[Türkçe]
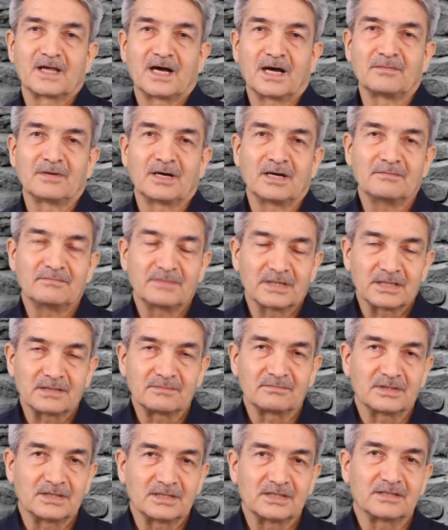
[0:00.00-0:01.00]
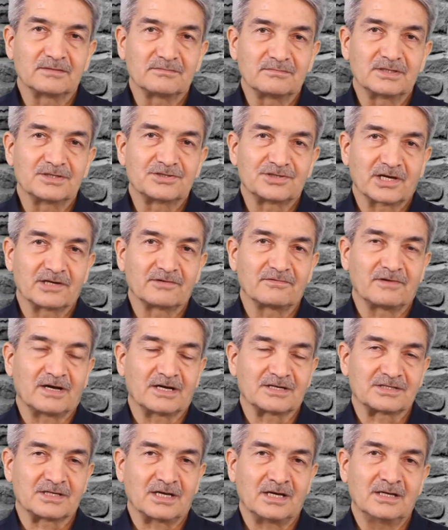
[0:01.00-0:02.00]
Ama benim bildiğim bir şey
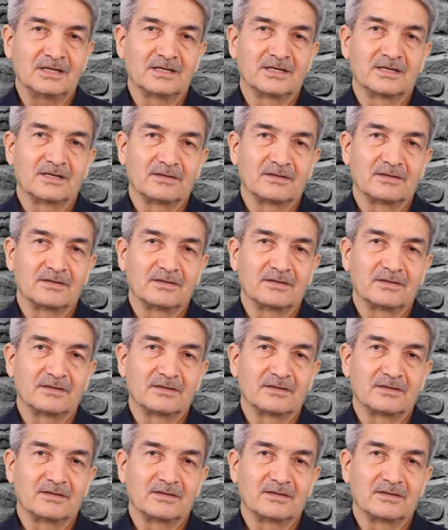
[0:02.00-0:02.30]
varsa